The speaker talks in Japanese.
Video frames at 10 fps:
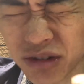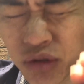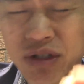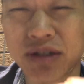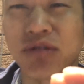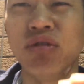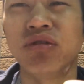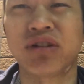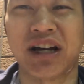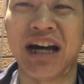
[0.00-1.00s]
とすご
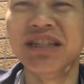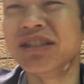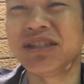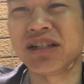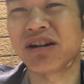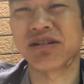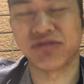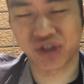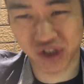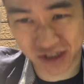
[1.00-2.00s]
く感じられ
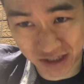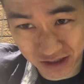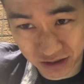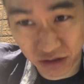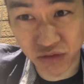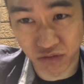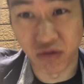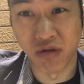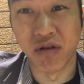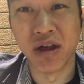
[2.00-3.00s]
る姿勢っていうの
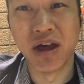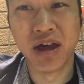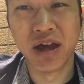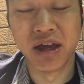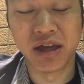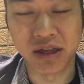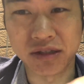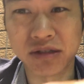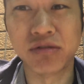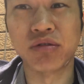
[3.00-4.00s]
を、
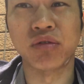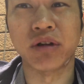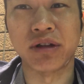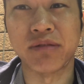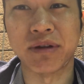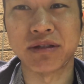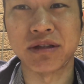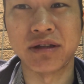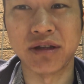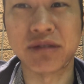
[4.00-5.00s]
えー、作ることができます、
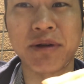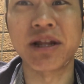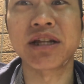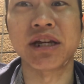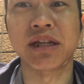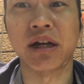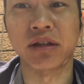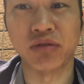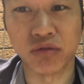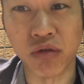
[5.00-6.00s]
えつまり何が言いたいか
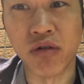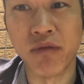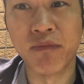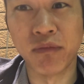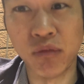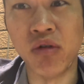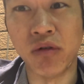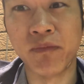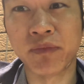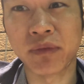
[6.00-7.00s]
というと
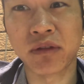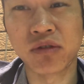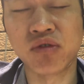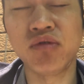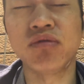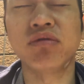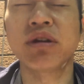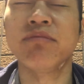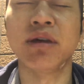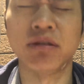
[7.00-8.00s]
もう弓道
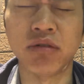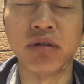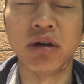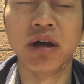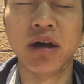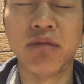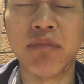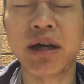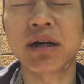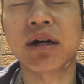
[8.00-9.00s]
連盟の
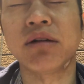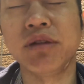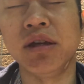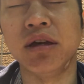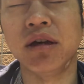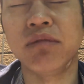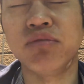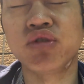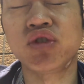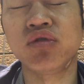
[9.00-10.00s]
前かがみ
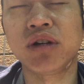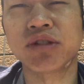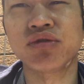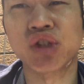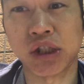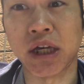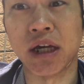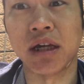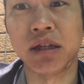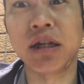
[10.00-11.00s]
母子級荷重姿
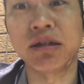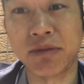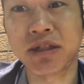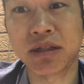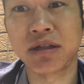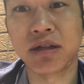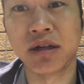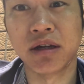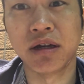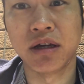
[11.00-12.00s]
勢できます
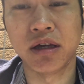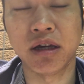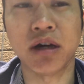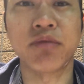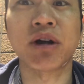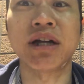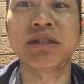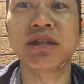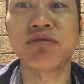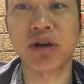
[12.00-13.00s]
えやあれも
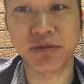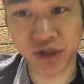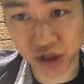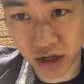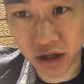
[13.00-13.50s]
完全に分かりました